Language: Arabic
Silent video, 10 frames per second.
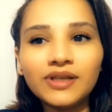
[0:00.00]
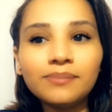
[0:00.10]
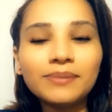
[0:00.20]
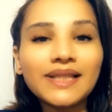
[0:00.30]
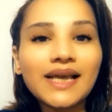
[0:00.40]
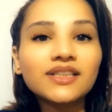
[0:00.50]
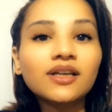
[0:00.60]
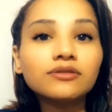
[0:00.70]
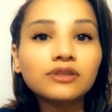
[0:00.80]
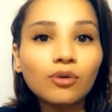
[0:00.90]
في
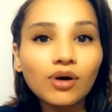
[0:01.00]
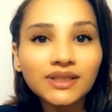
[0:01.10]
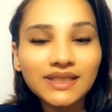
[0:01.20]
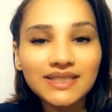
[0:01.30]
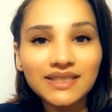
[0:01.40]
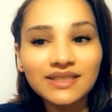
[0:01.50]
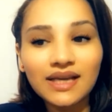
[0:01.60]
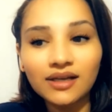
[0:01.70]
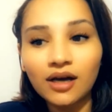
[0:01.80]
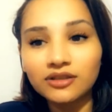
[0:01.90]
بدايه خطوات
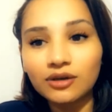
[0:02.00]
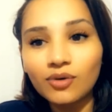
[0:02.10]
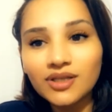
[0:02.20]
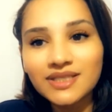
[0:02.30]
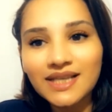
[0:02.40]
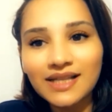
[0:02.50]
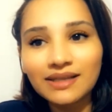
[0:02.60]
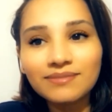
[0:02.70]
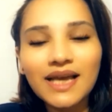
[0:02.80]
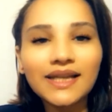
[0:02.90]
جديده الخطوات دي
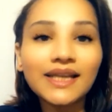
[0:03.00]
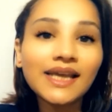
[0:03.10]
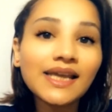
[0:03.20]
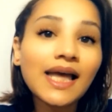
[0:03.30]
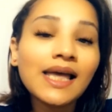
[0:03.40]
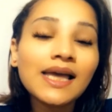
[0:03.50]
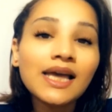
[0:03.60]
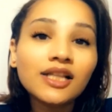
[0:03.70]
هتبدا ان هي